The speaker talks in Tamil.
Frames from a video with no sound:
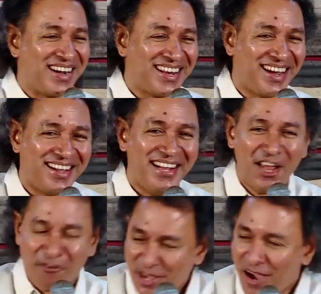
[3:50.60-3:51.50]
மாட்டீங்களா
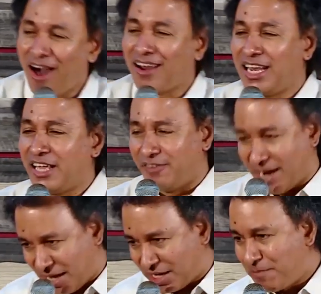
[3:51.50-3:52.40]
வி ஆல் லீவ்
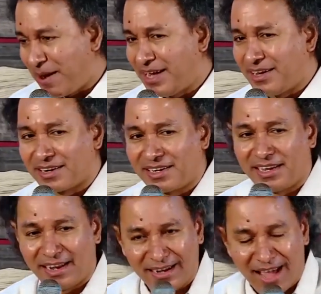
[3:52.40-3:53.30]
எனக்கு பயம் இருக்கு
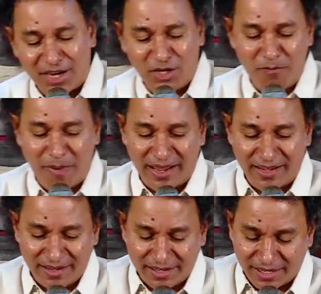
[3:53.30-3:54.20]
எல்லாருக்கும்
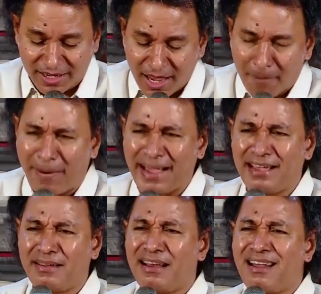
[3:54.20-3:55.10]
பயம் இருக்கு
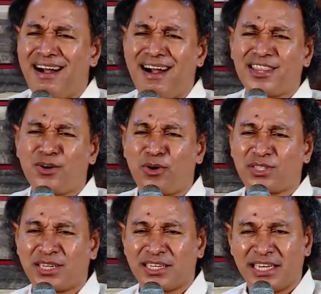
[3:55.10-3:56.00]
பயம் இல்லாத
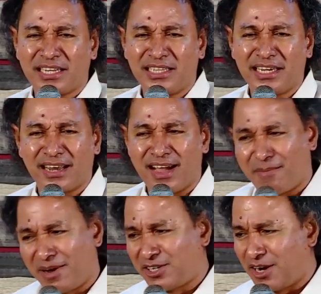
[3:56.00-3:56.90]
ஒருத்தர் இங்கே இருந்தீங்கன்னா
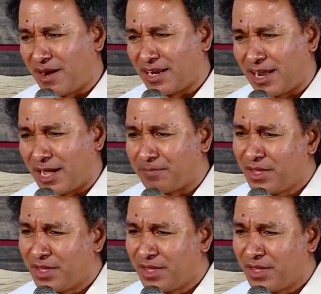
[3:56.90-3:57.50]
ஆமேன் சொல்ல மாட்டீங்களா